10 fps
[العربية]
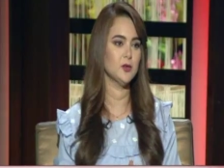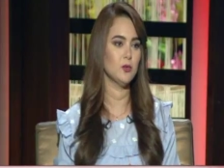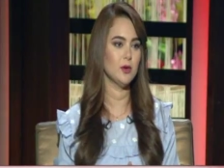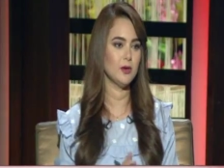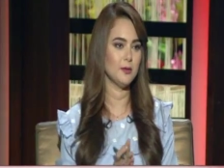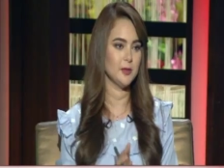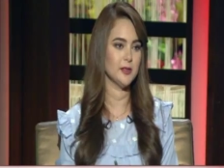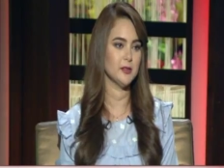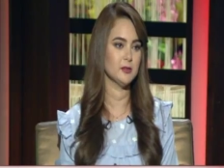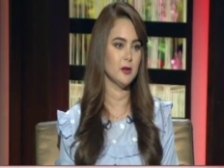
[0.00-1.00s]
هو لو عمل
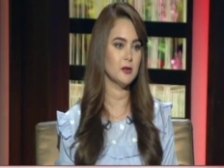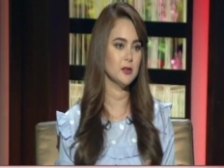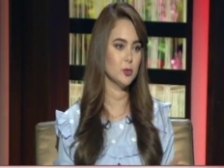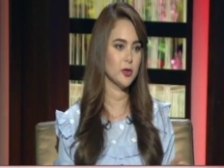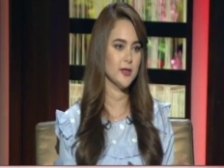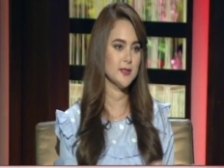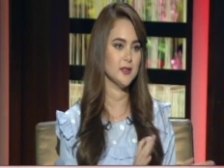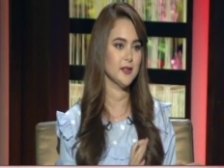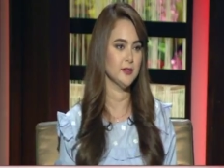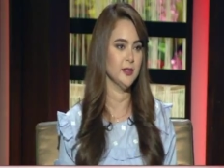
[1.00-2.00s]
دايت النهارده بكره هينزل
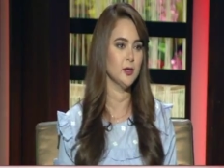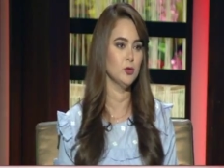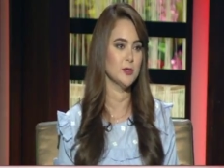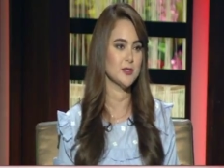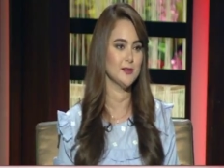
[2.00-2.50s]
2 كيلو مثلا